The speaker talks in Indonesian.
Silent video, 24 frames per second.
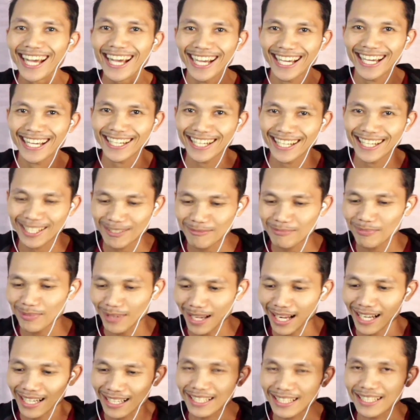ini
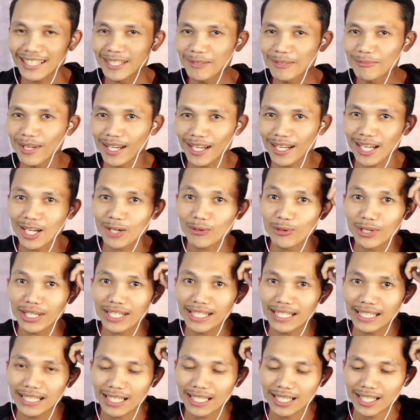karena di, di
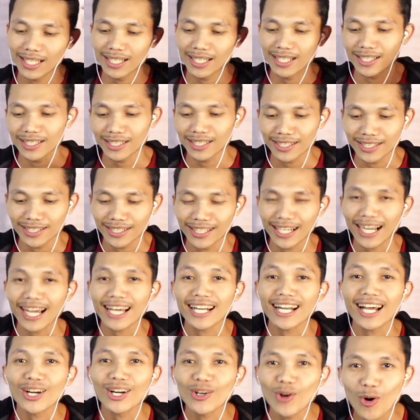belakang gue ini
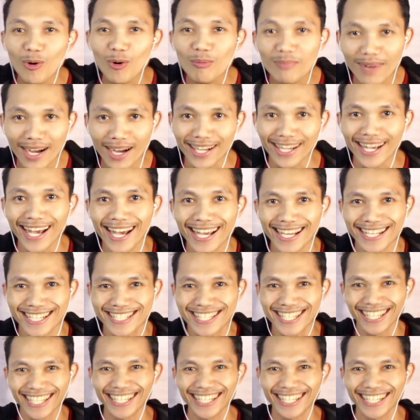uh, eh, kandang domba